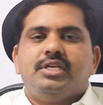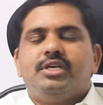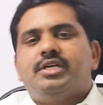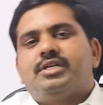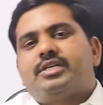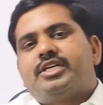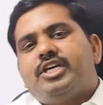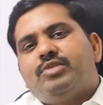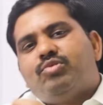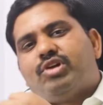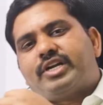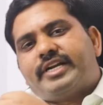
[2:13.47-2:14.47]
ఈ
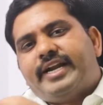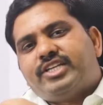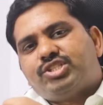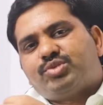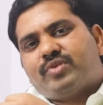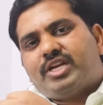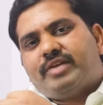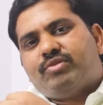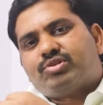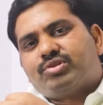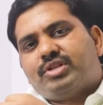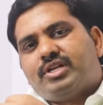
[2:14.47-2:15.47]
కీమో రేడియేషన్స్ వల్ల
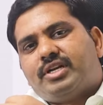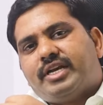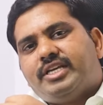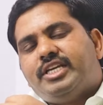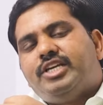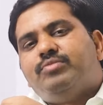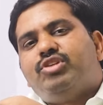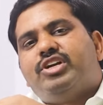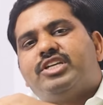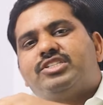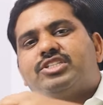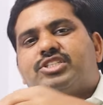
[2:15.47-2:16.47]
ఏమవుతుందంటే ఈ
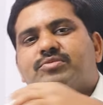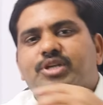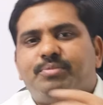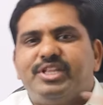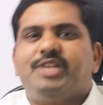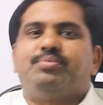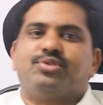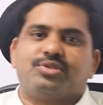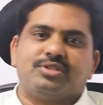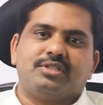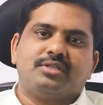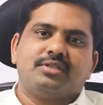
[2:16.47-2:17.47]
ఇమ్యూనిటీ సిస్టమ్
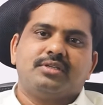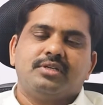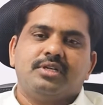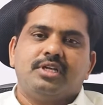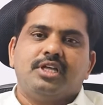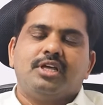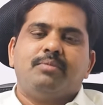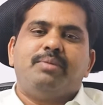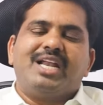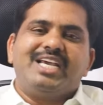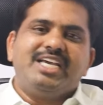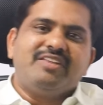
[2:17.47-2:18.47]
దెబ్బతినిపోతుంది
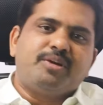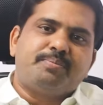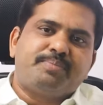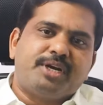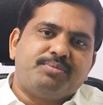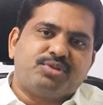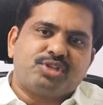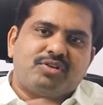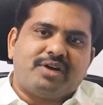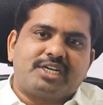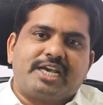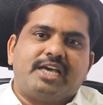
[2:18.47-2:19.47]
బలహీన
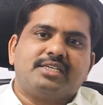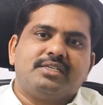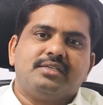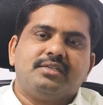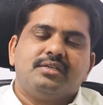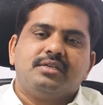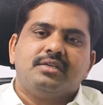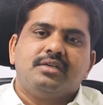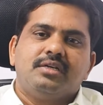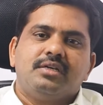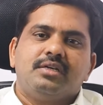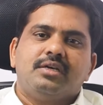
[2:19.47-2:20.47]
పడిపోతున్నాం ఆ టయానికి
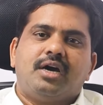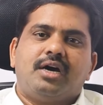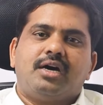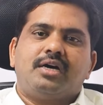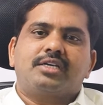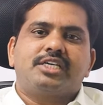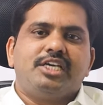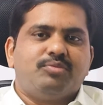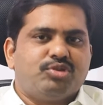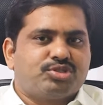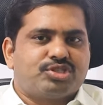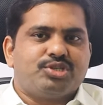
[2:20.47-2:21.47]
ఆ
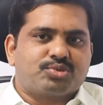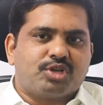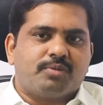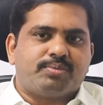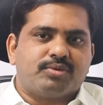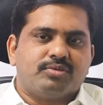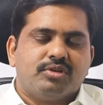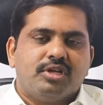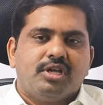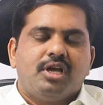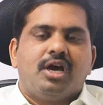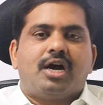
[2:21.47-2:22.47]
కీమోస్ తీసుకున్నప్పుడు
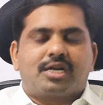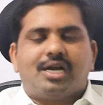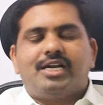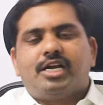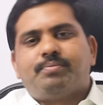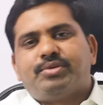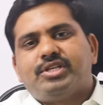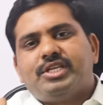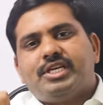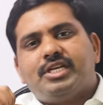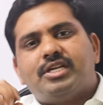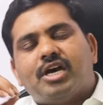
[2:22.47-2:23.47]
అట్లాంటప్పుడు
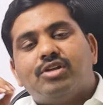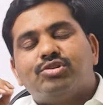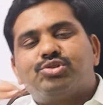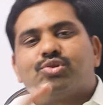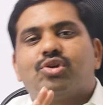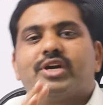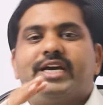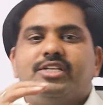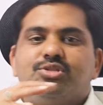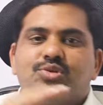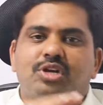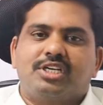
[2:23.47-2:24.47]
ఇది నాలుగు చోట్లకి
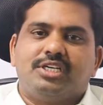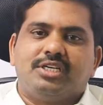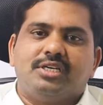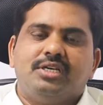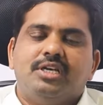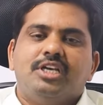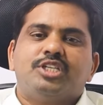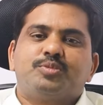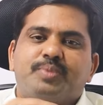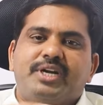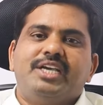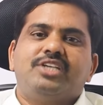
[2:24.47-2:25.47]
ఐదు చోట్లకి
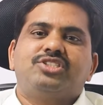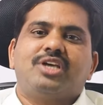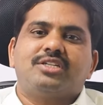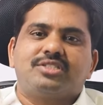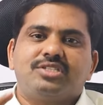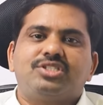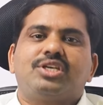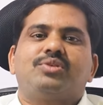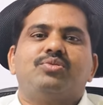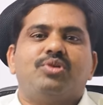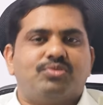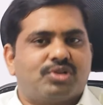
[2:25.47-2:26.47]
స్ప్రెడ్ అయ్యే ఛాన్సెస్
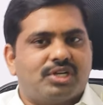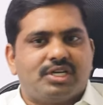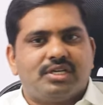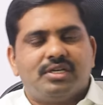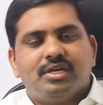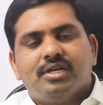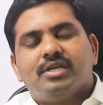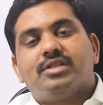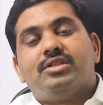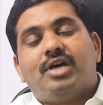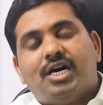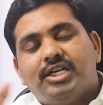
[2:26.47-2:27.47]
ఎక్కువగా ఉంటుంది
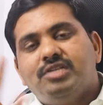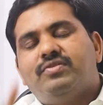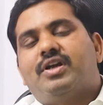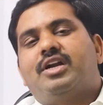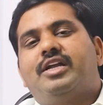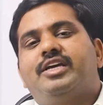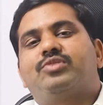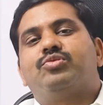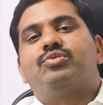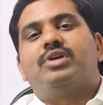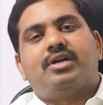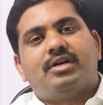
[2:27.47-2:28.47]
దాని వలన
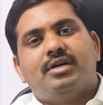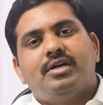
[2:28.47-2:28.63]
ఎక్కువగా